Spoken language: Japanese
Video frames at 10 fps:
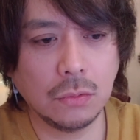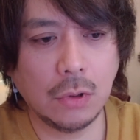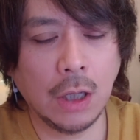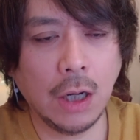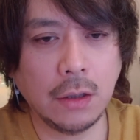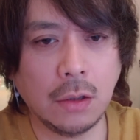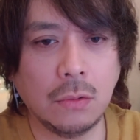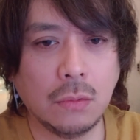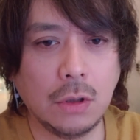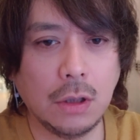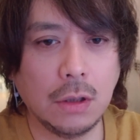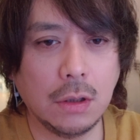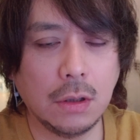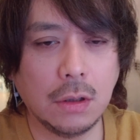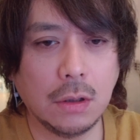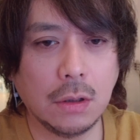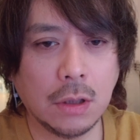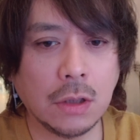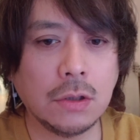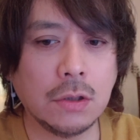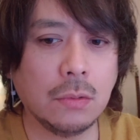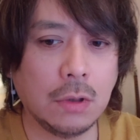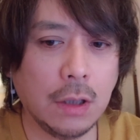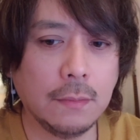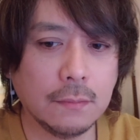描いてるように感じるのね。